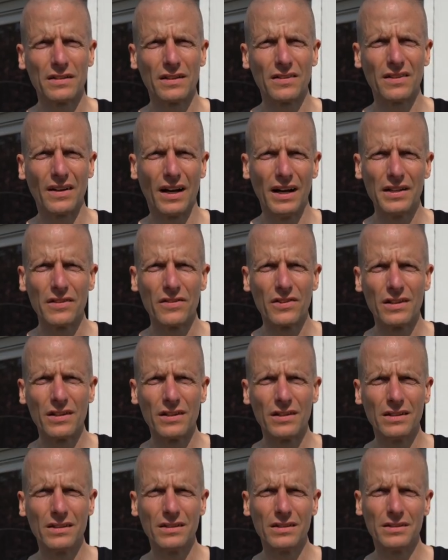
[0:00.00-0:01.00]
Das
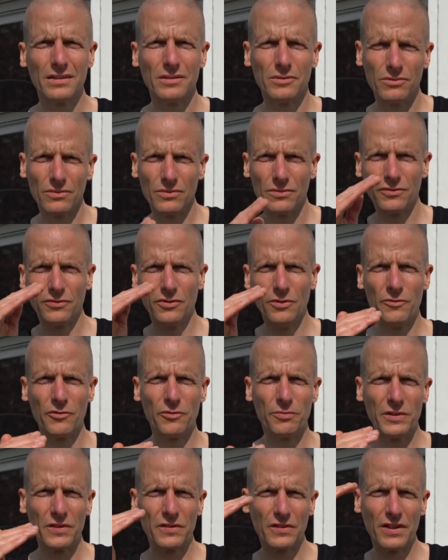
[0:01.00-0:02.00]
einzige
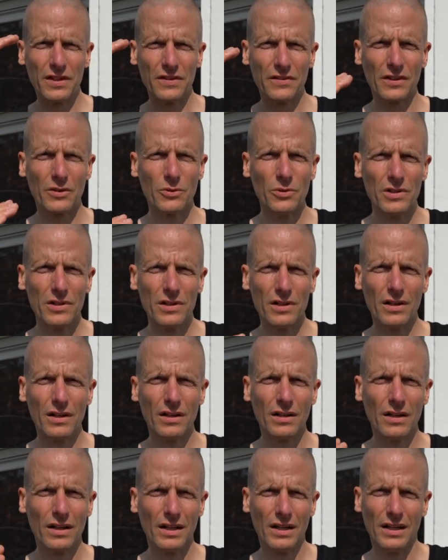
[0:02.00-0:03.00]
fünf bis zehn
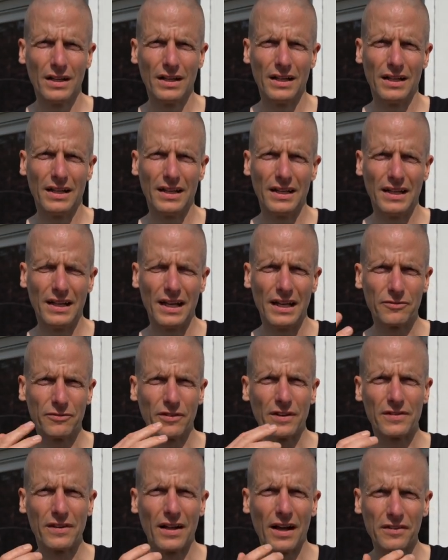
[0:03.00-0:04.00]
Sekunden
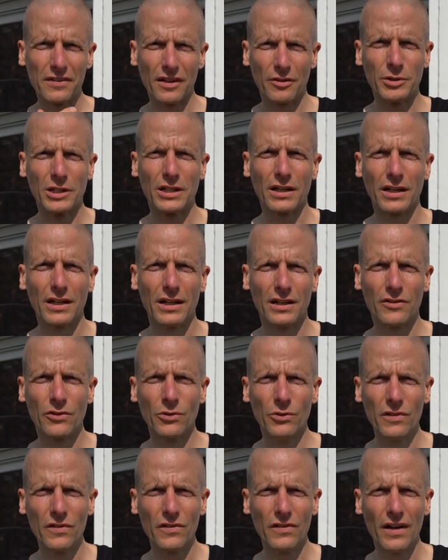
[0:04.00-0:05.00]
etwas langsamer in der
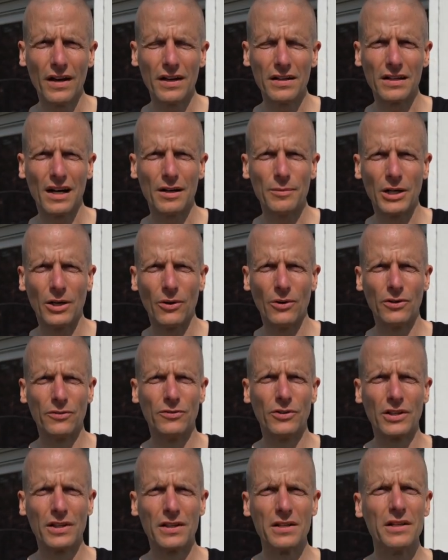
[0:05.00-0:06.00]
Reaktionszeit, aber auch
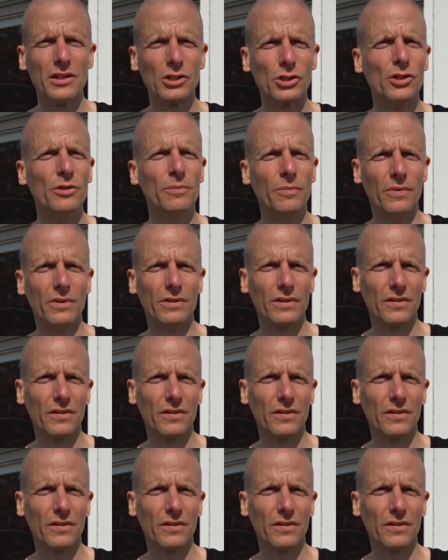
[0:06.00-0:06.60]
wirklich nicht schlimm.